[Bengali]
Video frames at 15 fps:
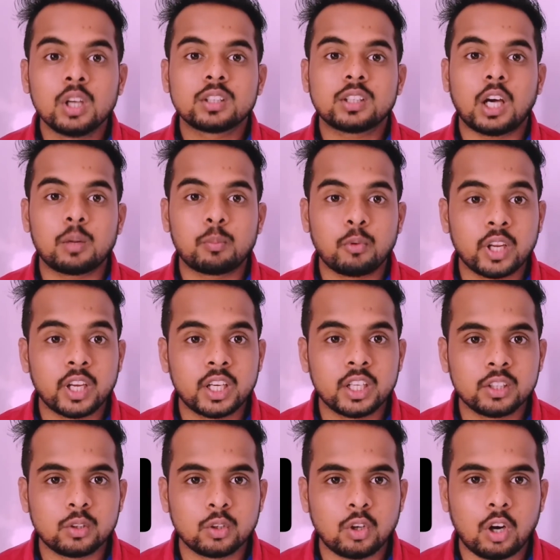তারপরেই
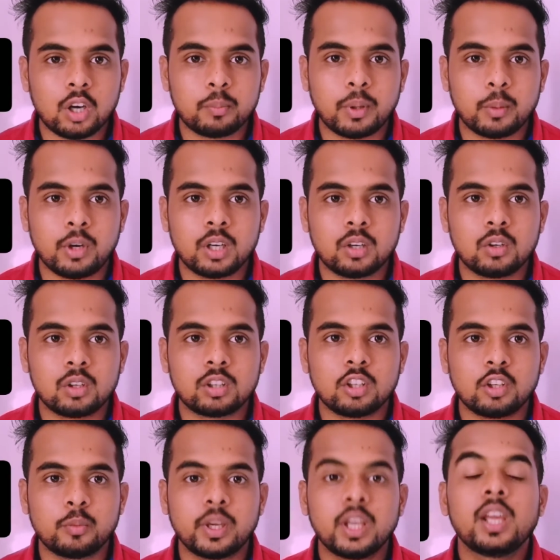কিন্তু নট ব্যবহার করতে
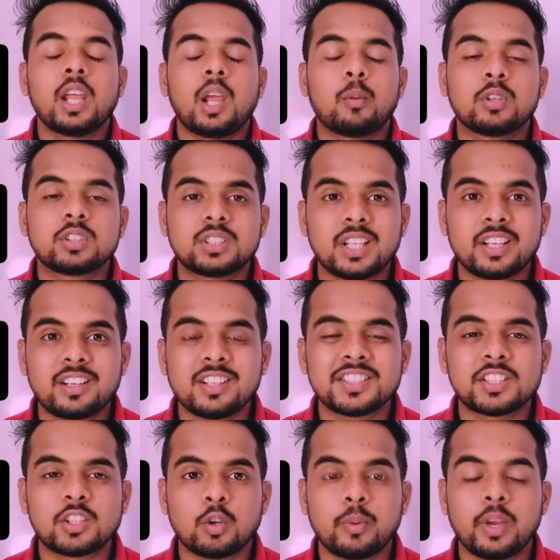হবে এবং
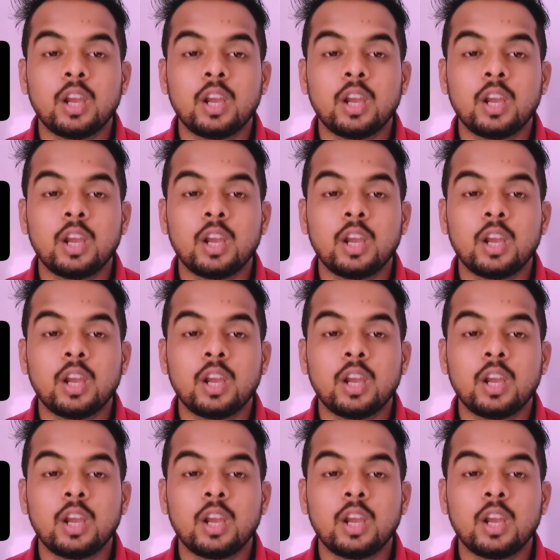সেন্টেন্সটি হবে